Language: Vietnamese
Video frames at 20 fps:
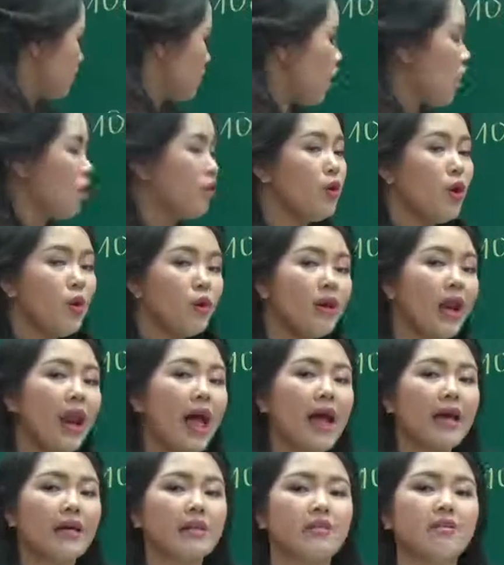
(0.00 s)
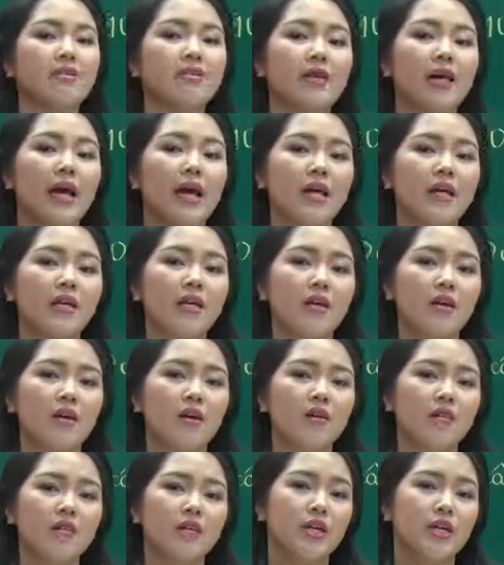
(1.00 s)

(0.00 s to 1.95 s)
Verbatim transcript: có nốt lại những cái ờ,